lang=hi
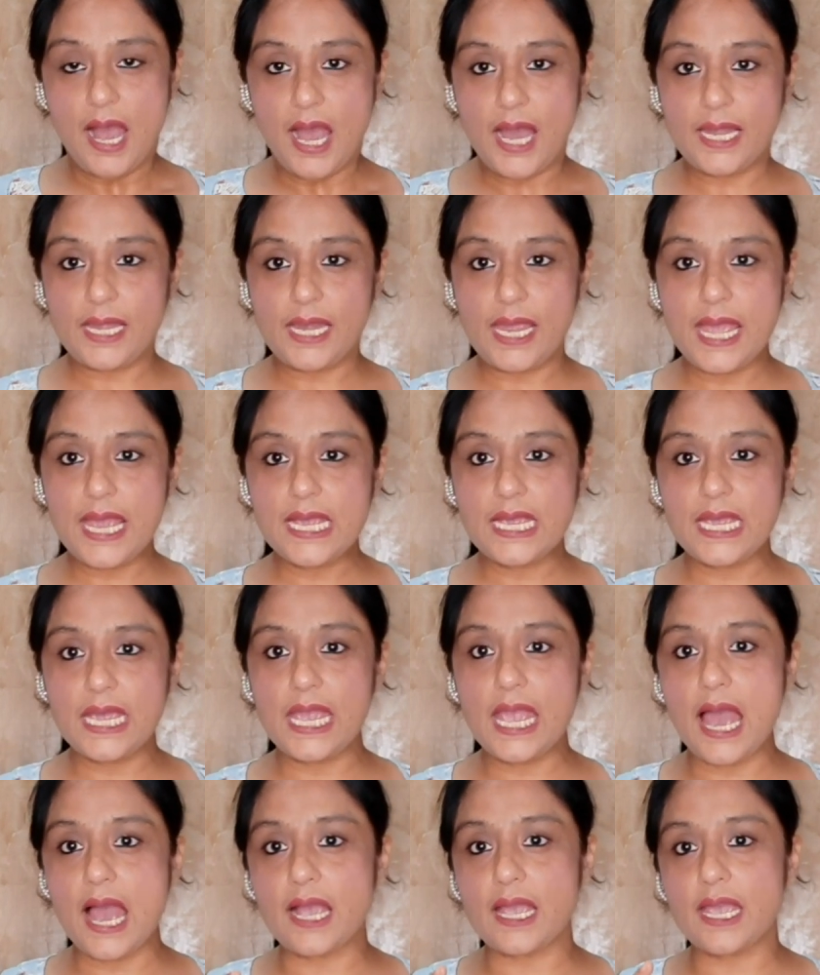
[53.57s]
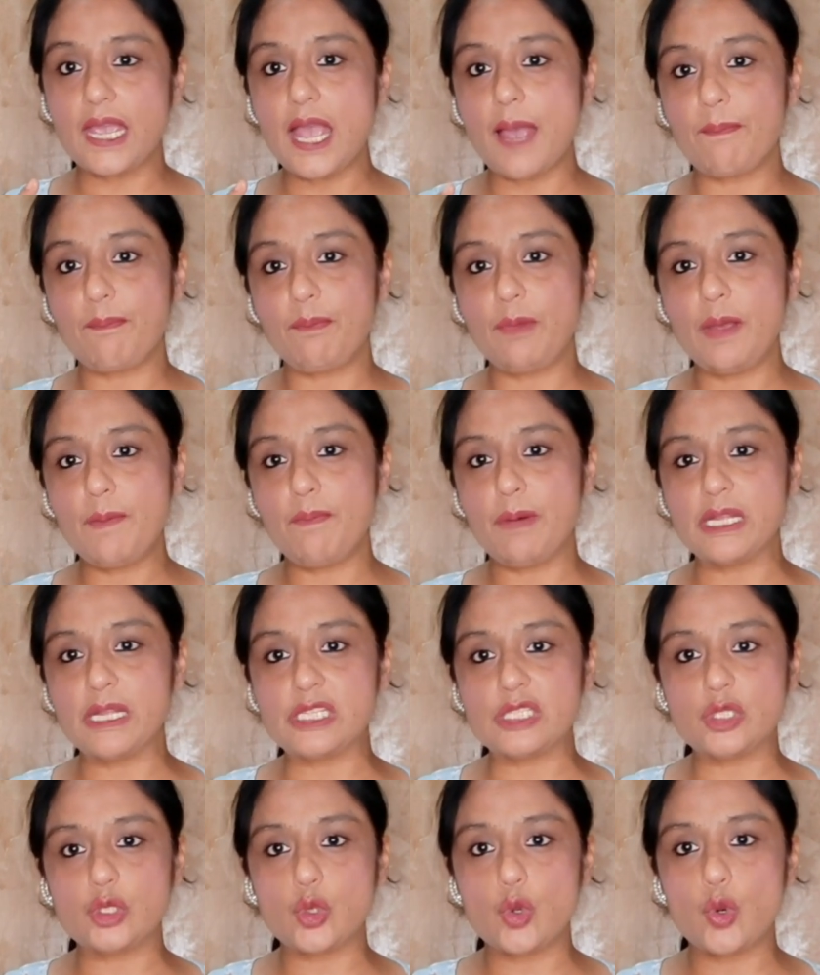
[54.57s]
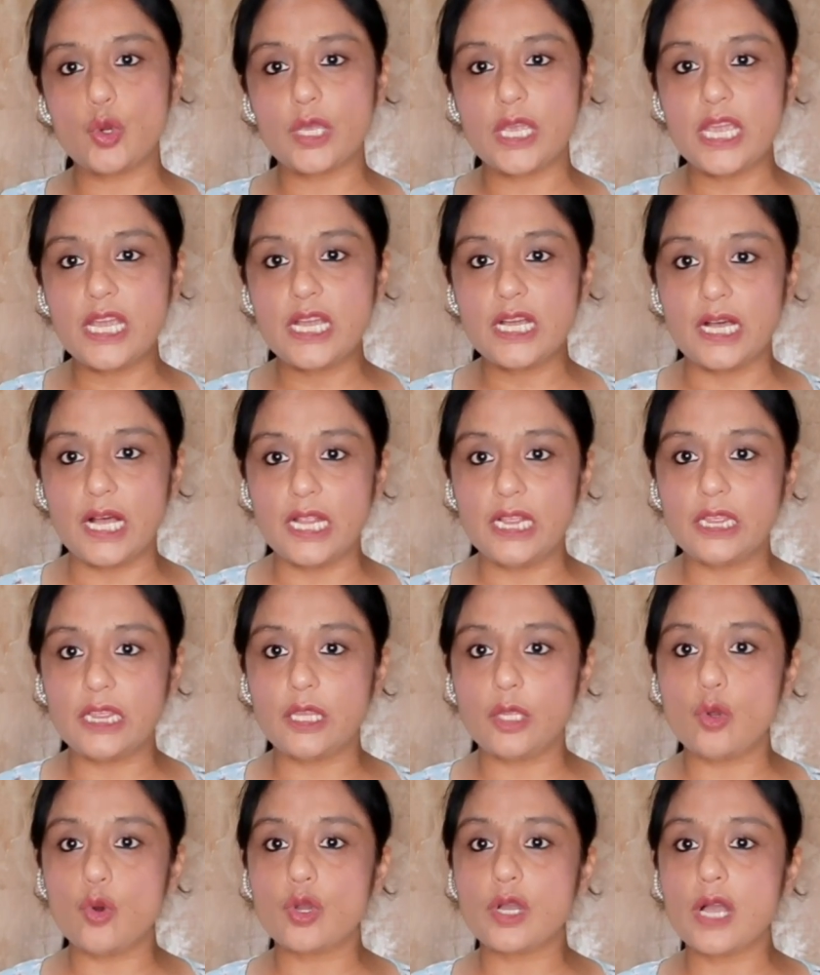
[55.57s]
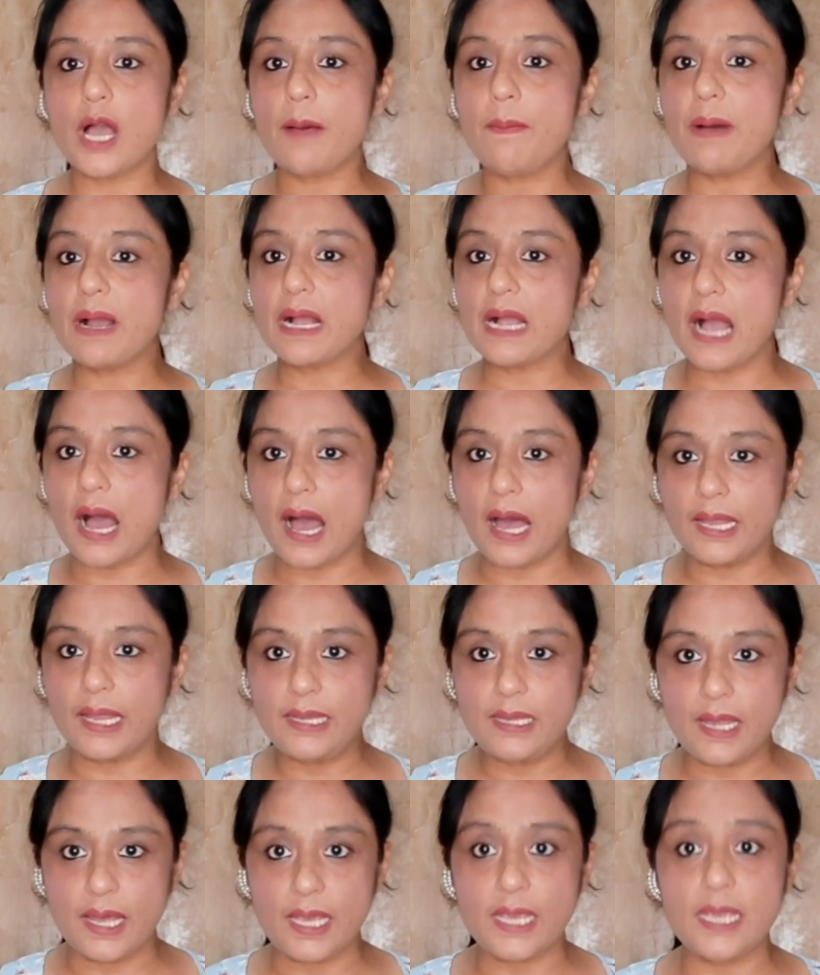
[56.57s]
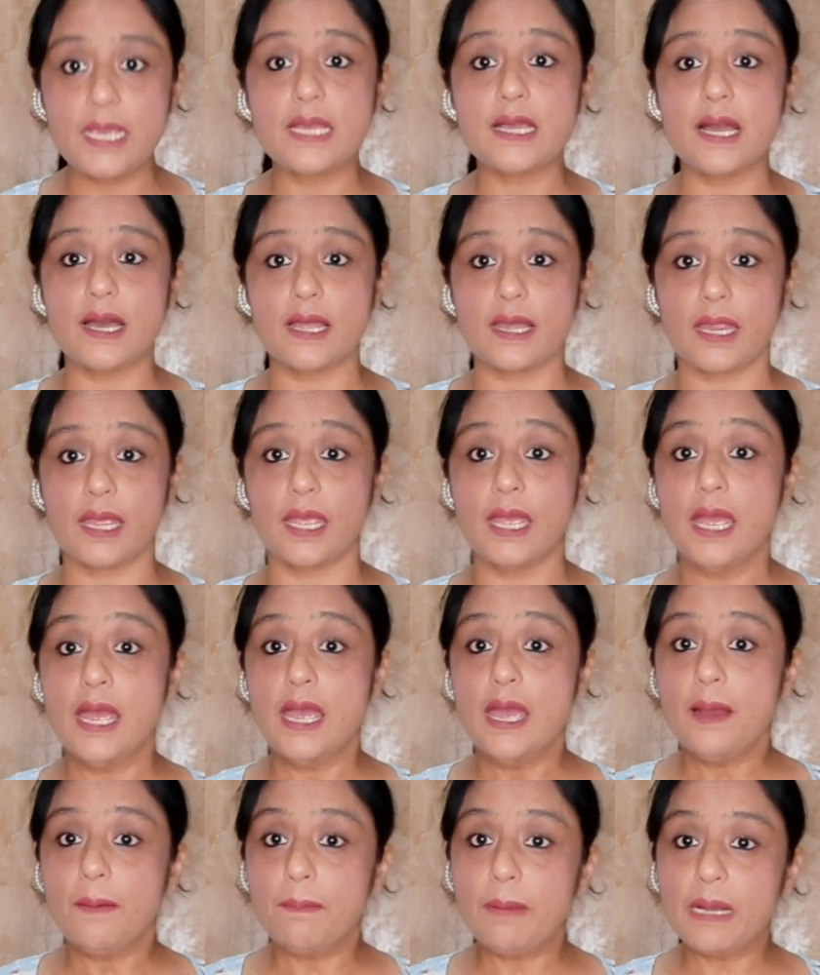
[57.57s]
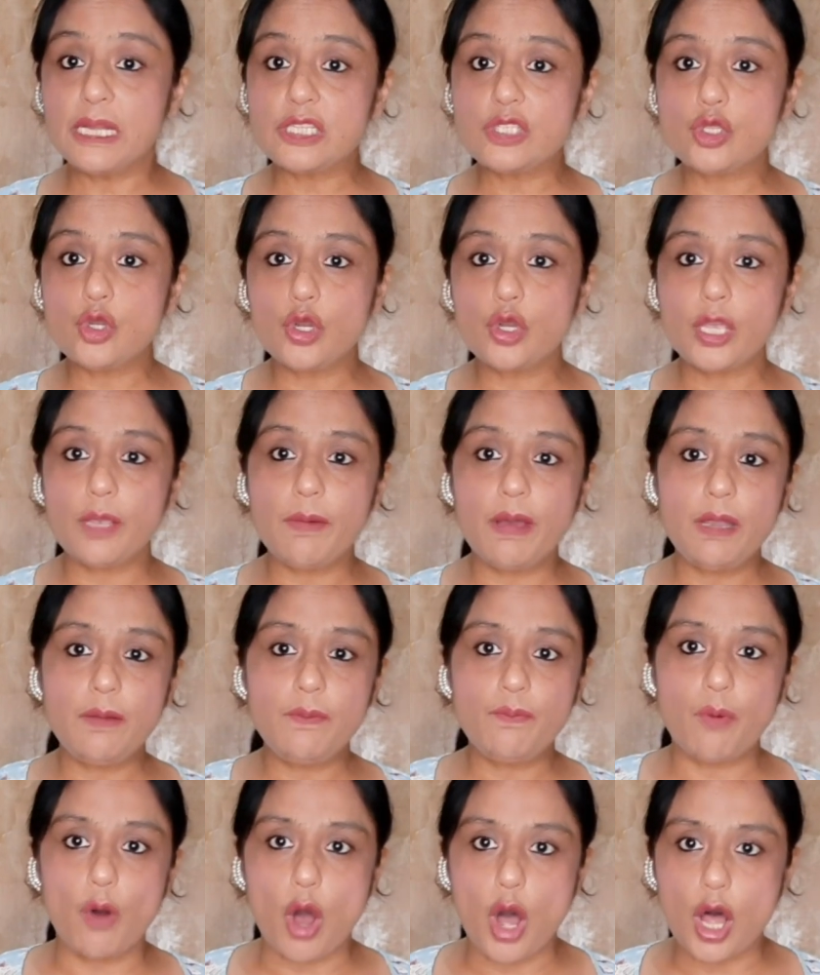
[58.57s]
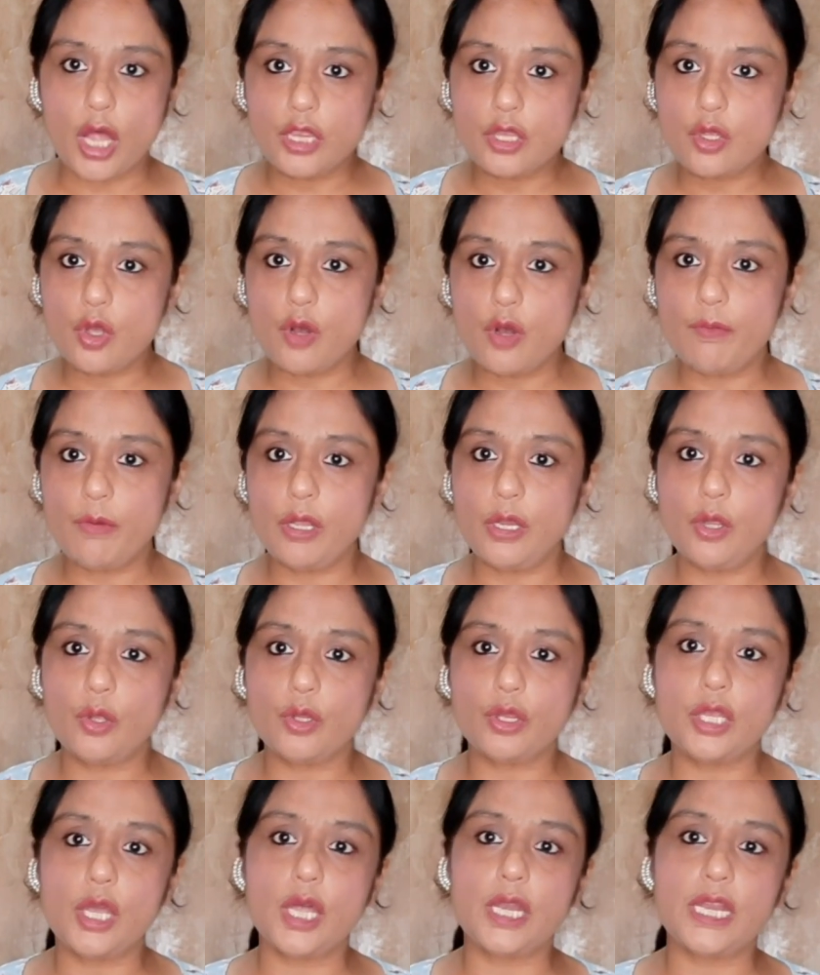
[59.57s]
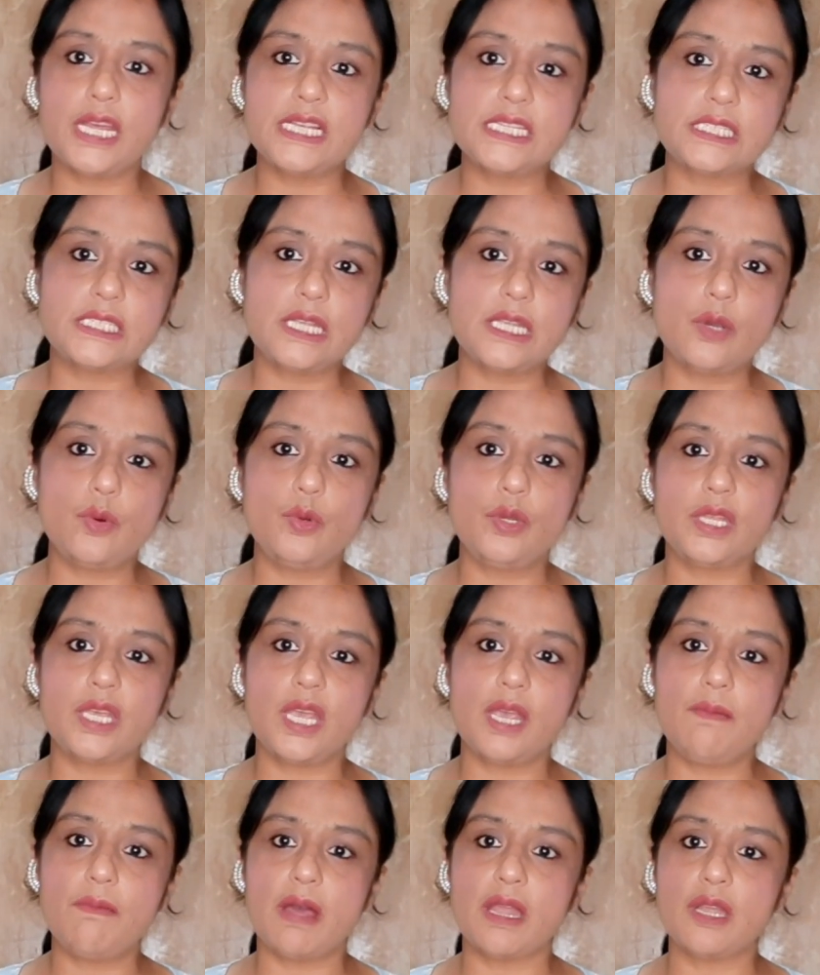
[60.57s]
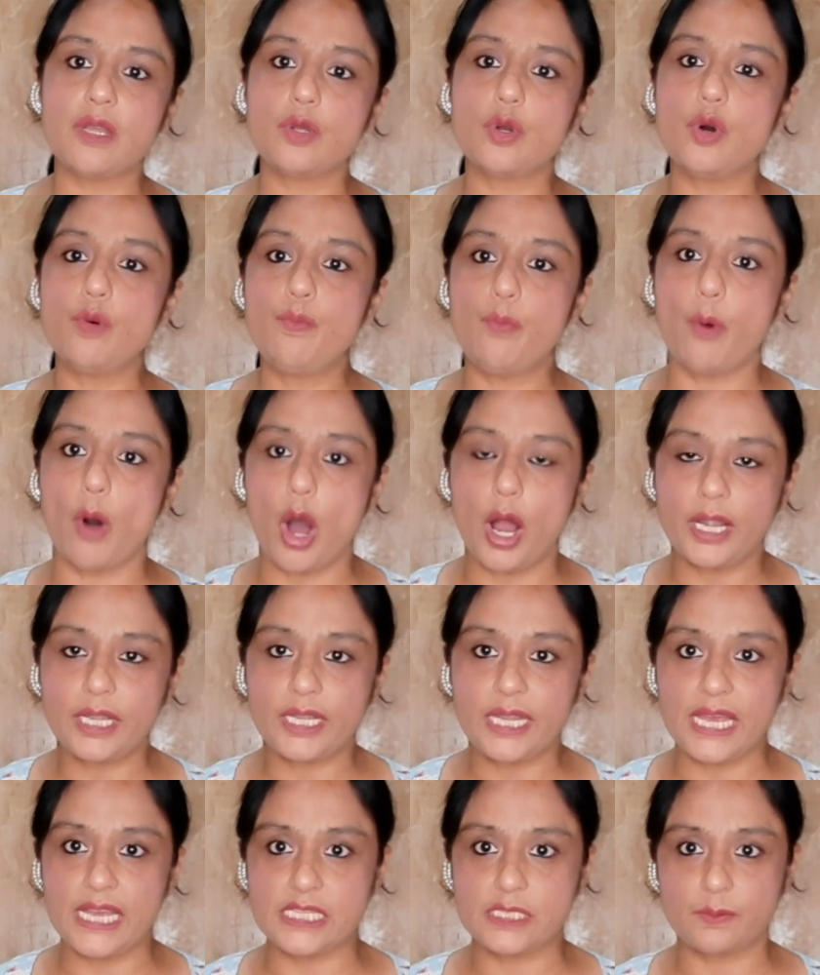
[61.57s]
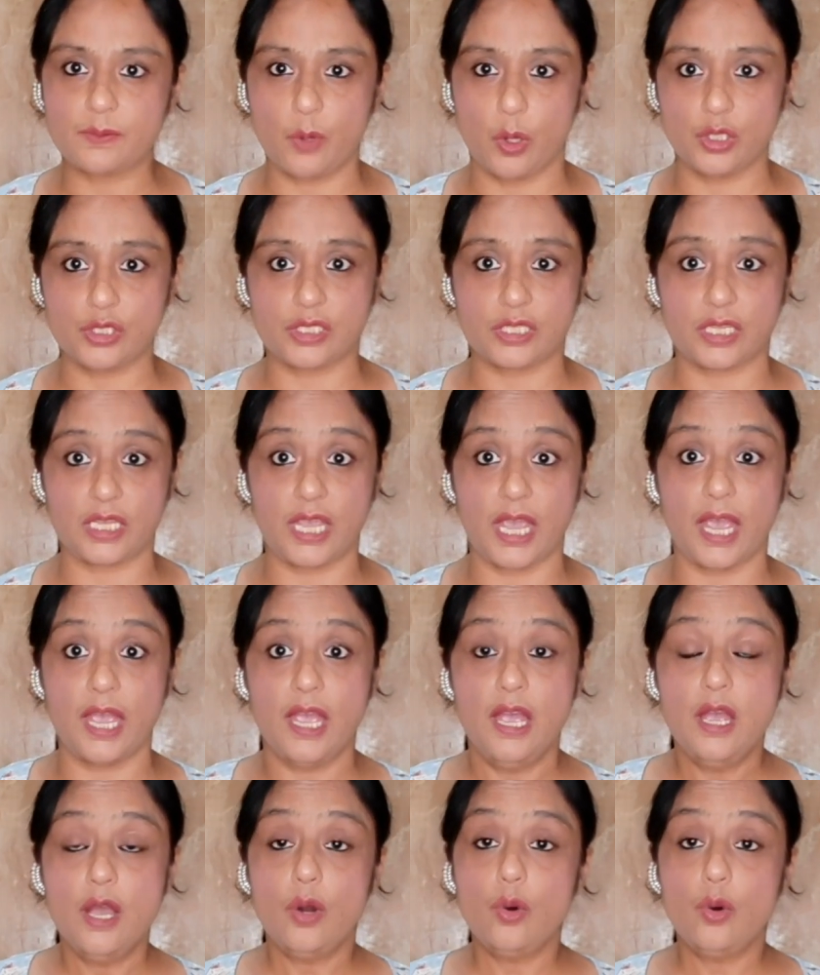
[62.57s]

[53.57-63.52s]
हरेक के आगे अपने बच्चों की गलतियों का बखान नहीं करें बच्चों के मन बहुत कोमल होते हैं इससे उनके मन को बहुत ठेस पहुंचती है